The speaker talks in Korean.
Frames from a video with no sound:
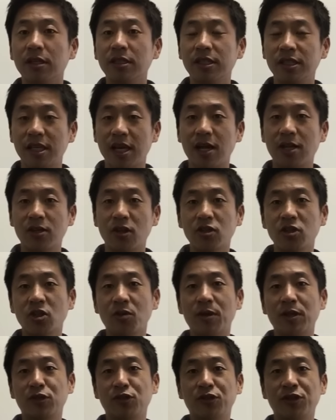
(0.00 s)
시장을
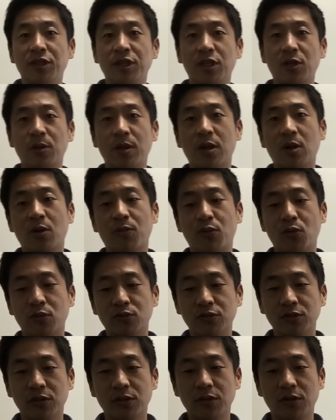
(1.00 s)
선점할 수 있는 기회라고
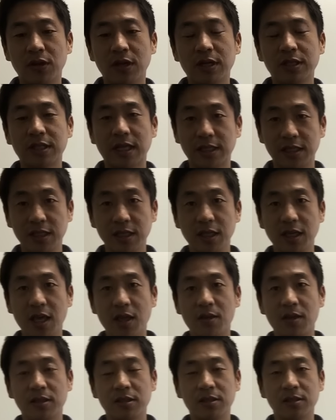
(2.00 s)
보고요. 자신 있게
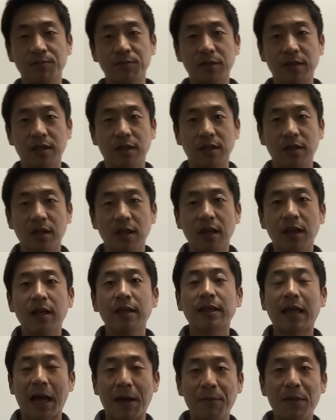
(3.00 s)
났습니다.
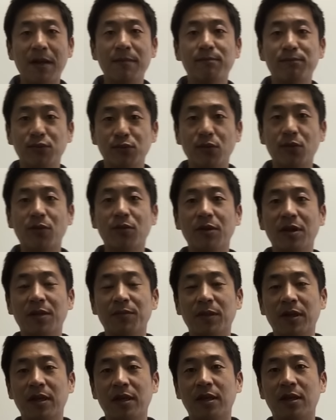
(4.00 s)
다만
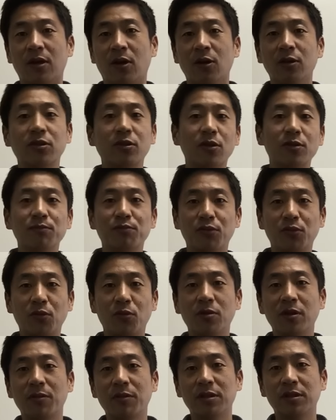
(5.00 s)
프로그램이 어떤
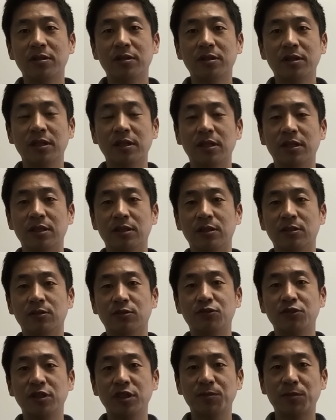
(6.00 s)
프로그램인지
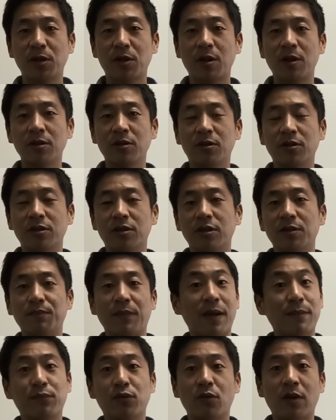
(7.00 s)
수집하고 하는 것들은
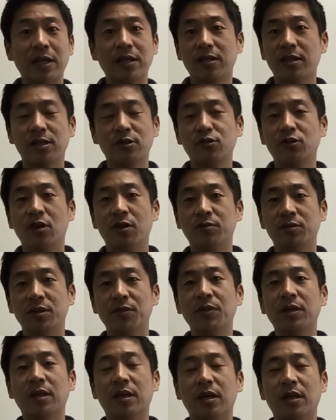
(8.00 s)
100% 안전할 수가
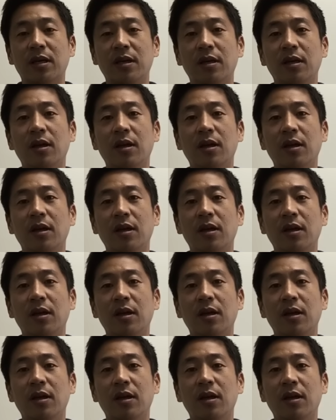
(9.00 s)
없습니다.